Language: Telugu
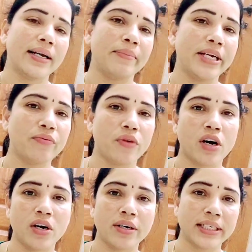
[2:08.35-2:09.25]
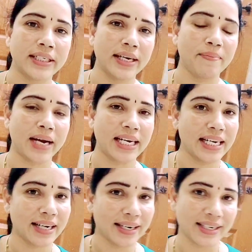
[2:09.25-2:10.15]
రెమెడీ ఫాలో అయ్యి
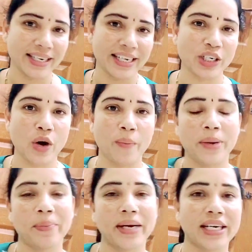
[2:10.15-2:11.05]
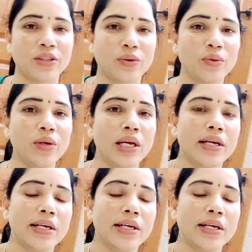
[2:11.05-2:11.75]
మళ్ళీ నాకు రిటర్న్ కామెంట్ పెట్టినందుకు